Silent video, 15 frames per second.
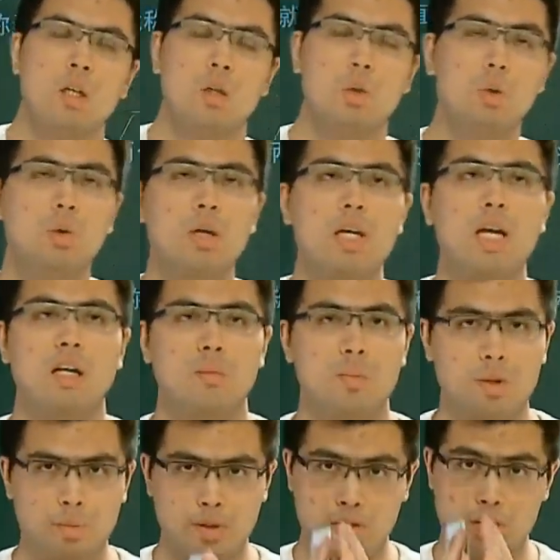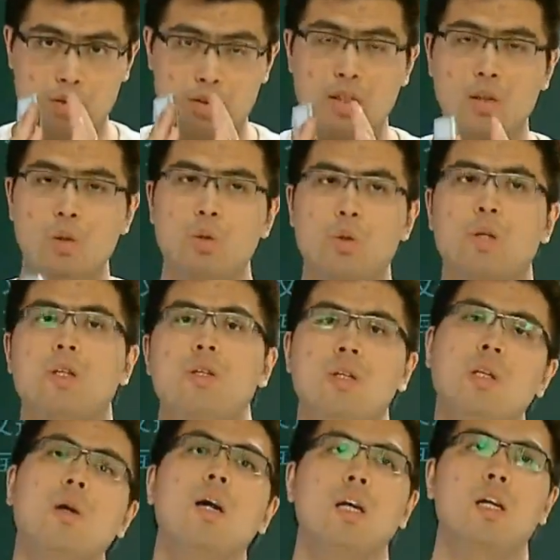如果两个平面是相互垂直
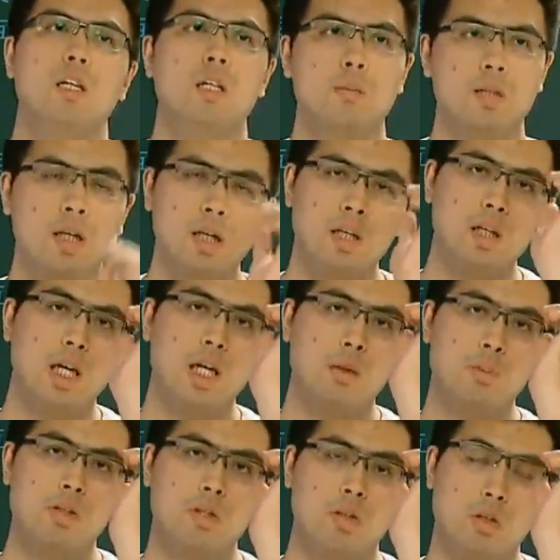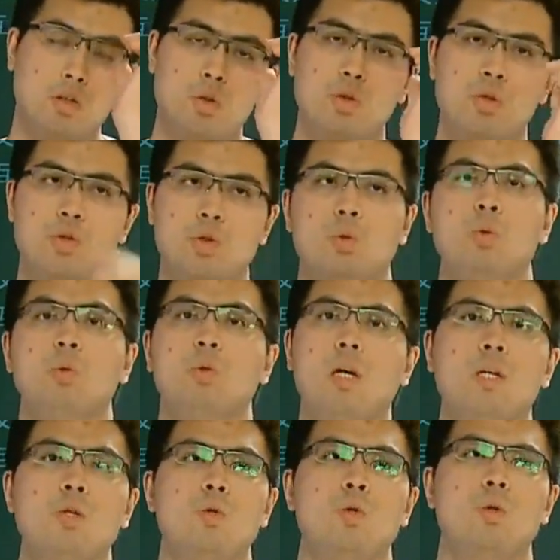的话，那么它的二面角呢就是九度
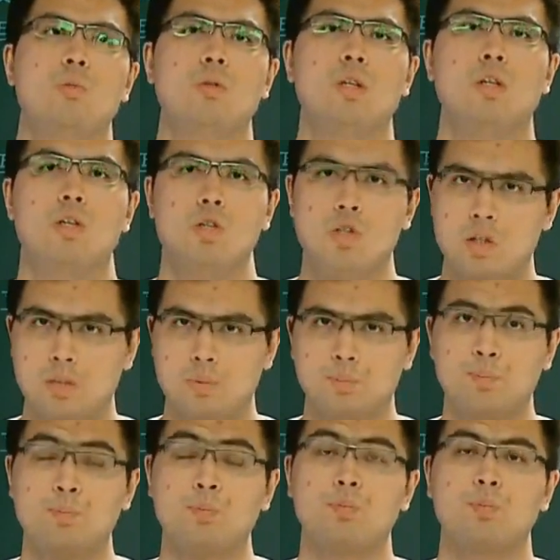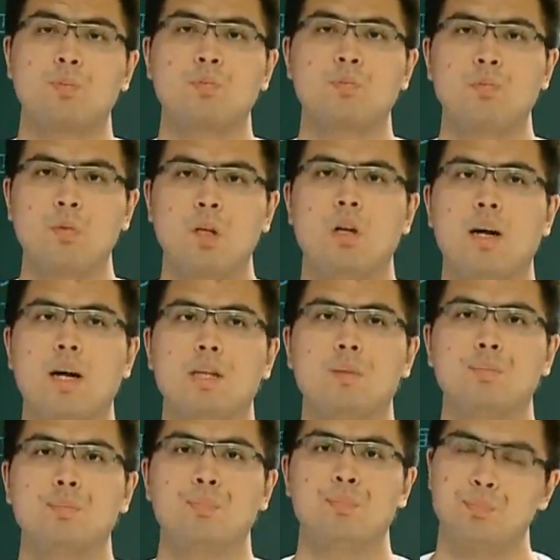啊，就是我们的直角。OK，
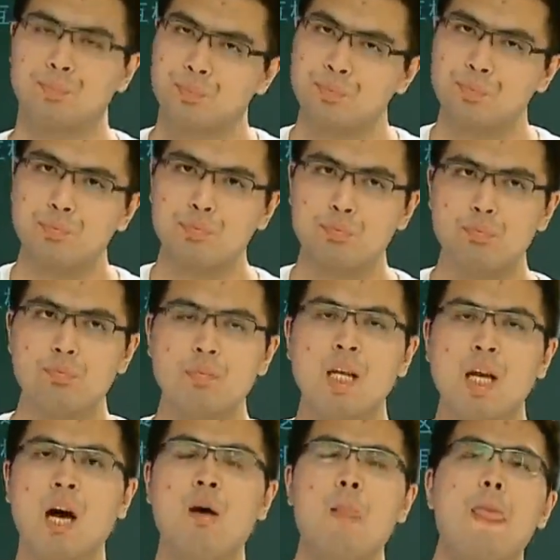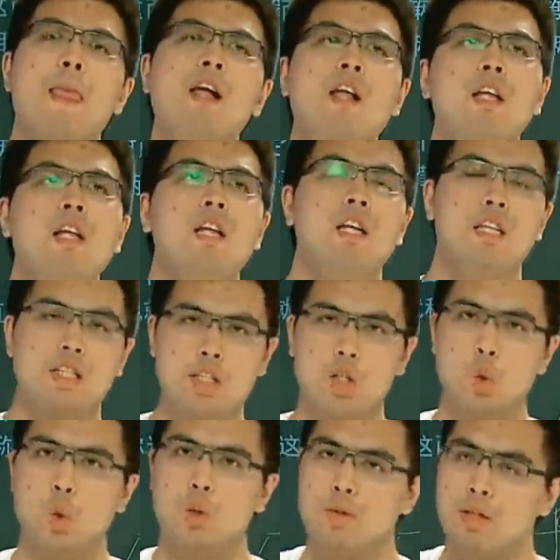好，这是
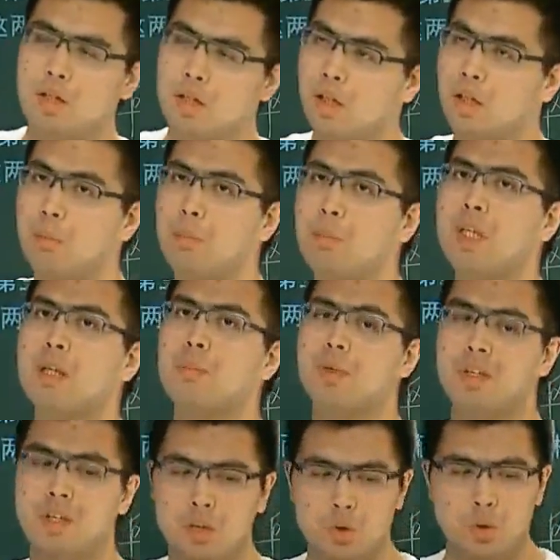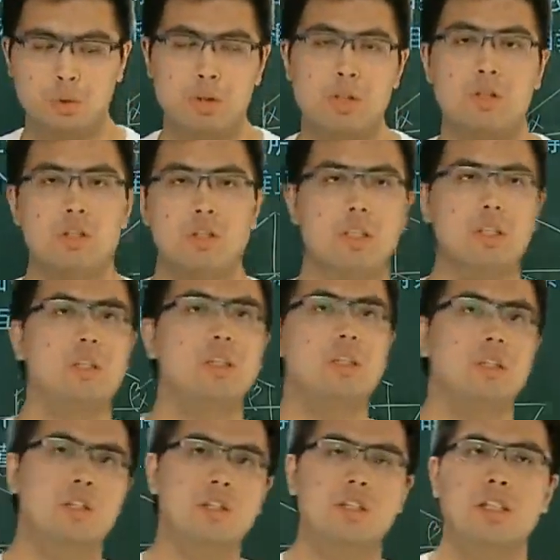我们这个面面垂直的一
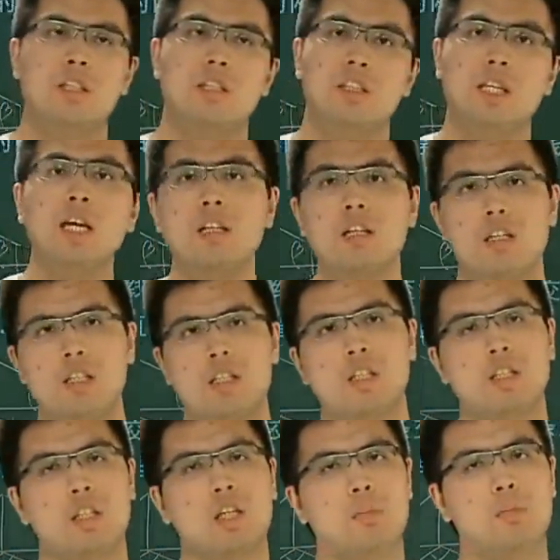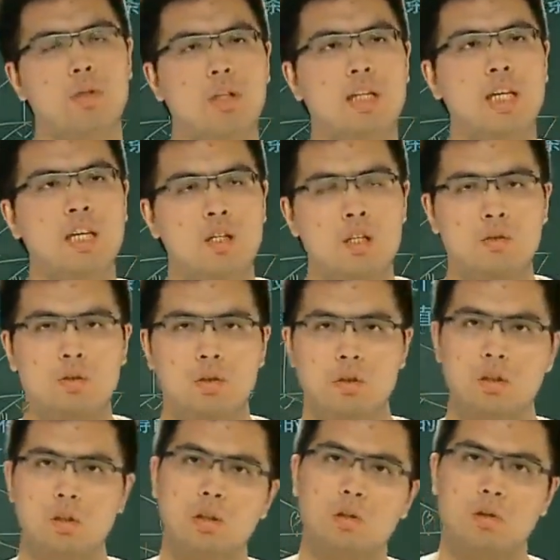个简单的定义啊，不知道大家是否
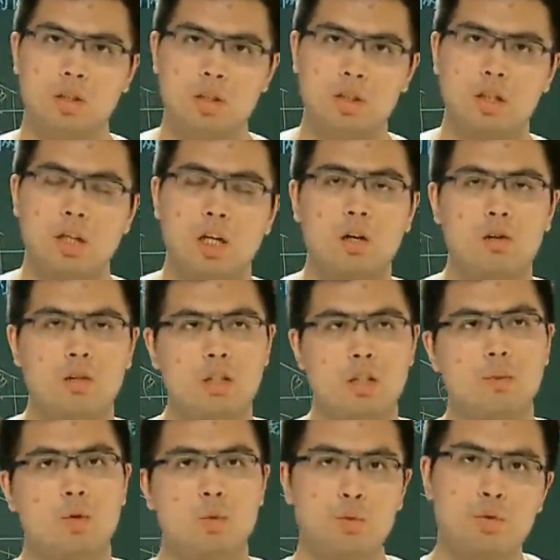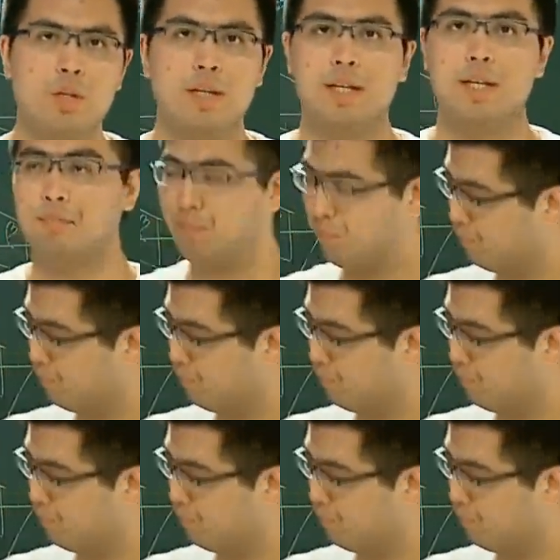能够理解。好，下面我们继续来看。